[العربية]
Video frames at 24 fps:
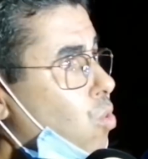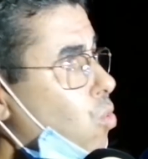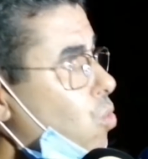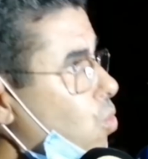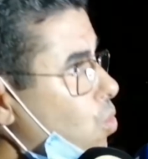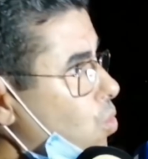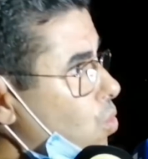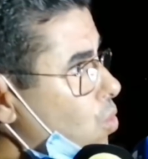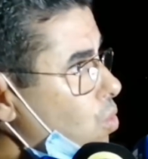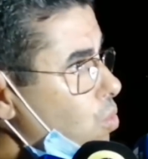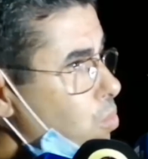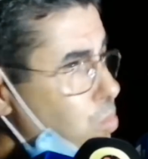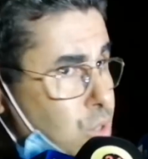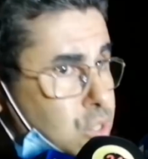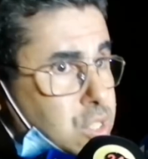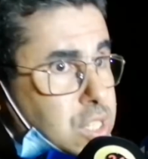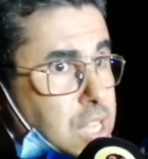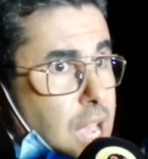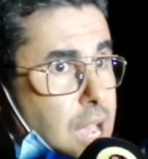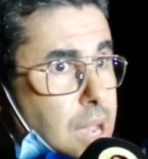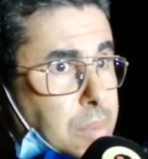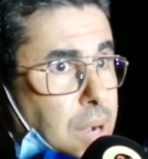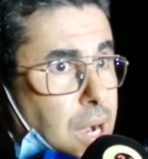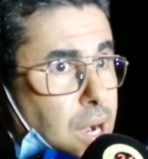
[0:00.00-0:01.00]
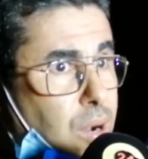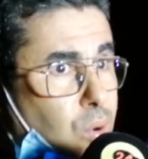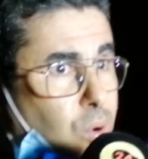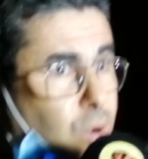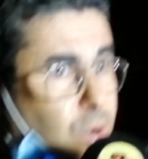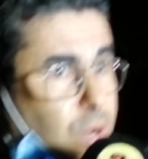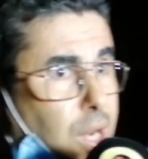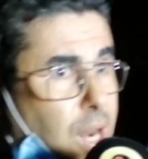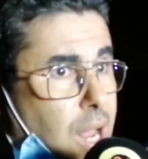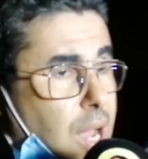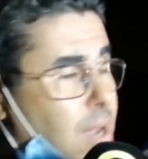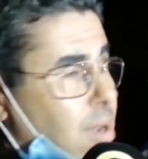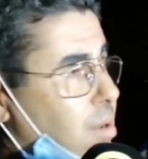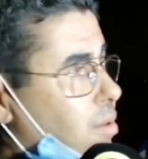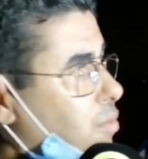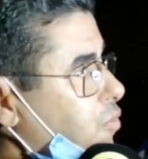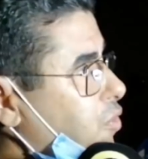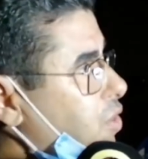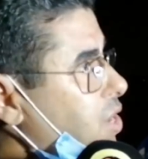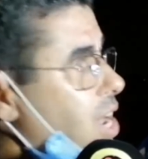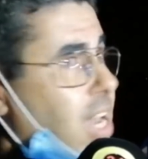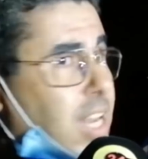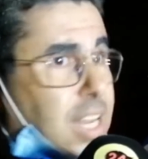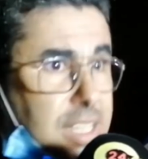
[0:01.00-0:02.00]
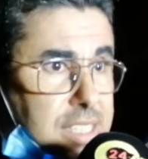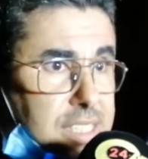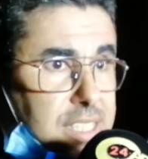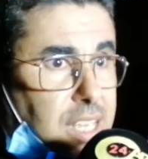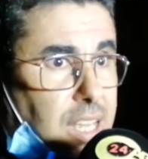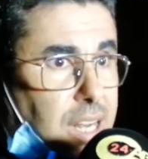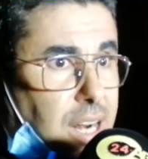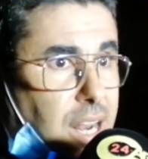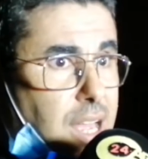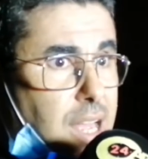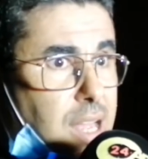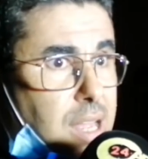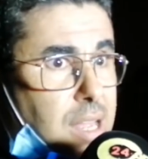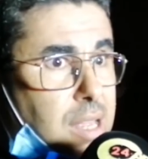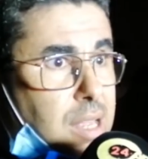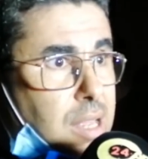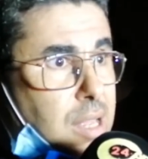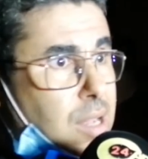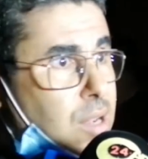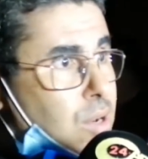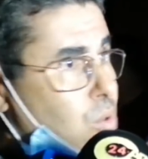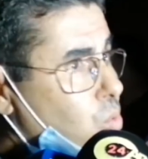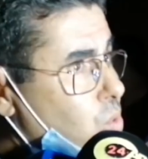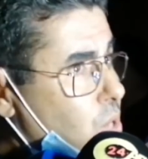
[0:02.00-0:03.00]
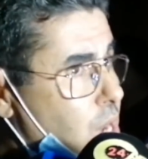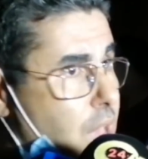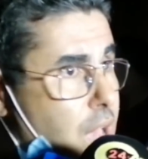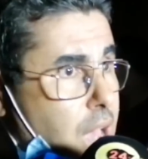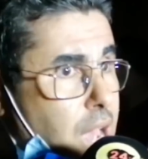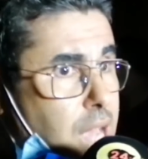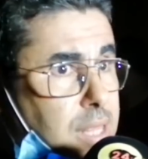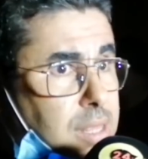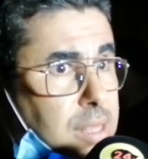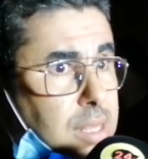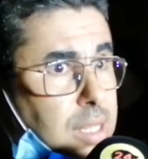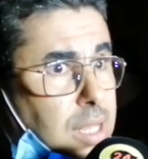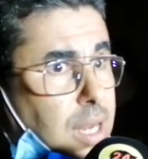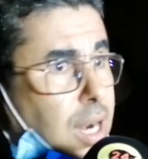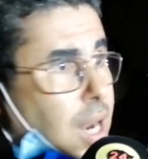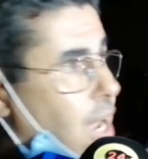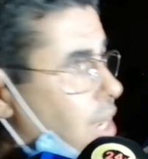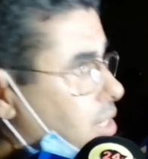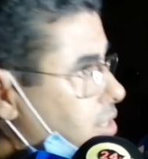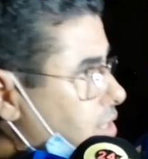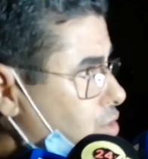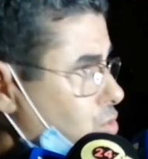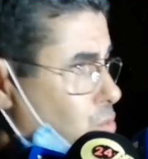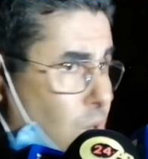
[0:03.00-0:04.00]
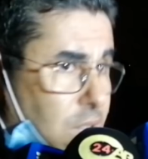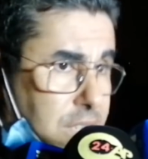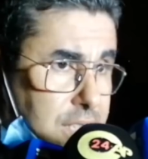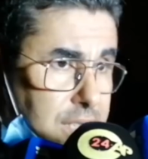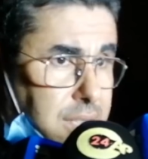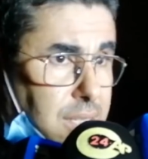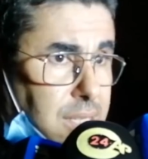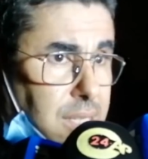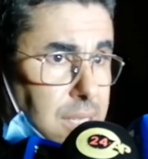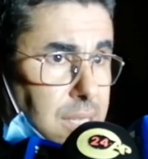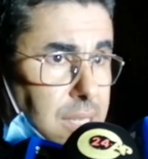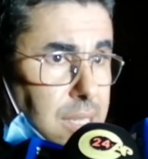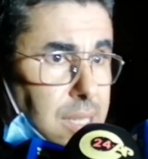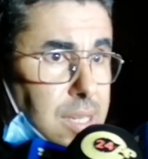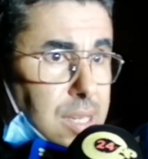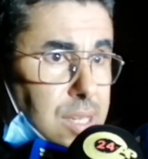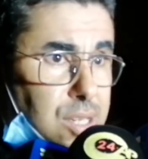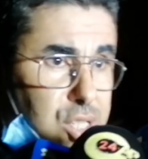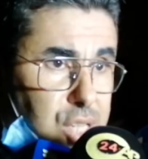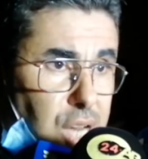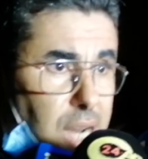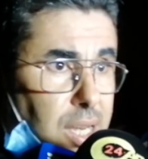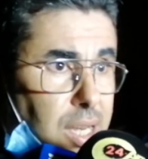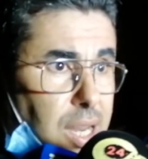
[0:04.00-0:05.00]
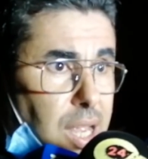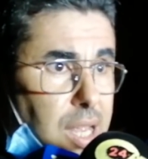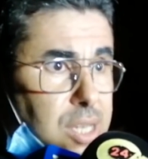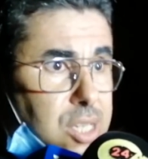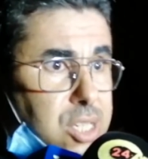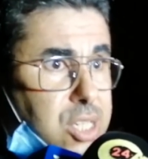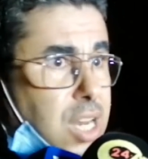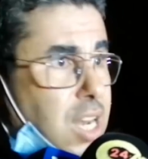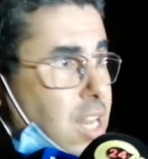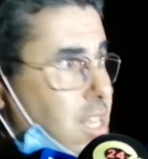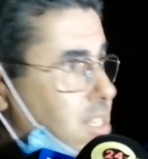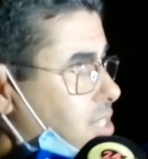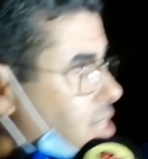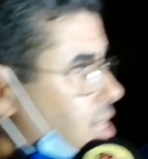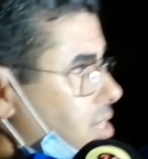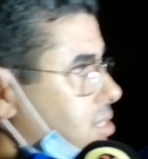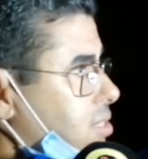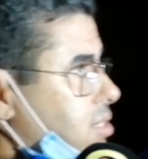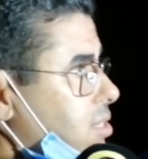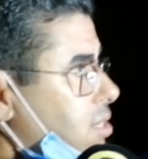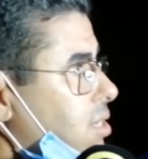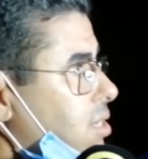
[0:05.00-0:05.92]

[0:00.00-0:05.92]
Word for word: ومتهمه اخرى في حاله صراح والان راه غادي تواصل ان شاء الله الجلسات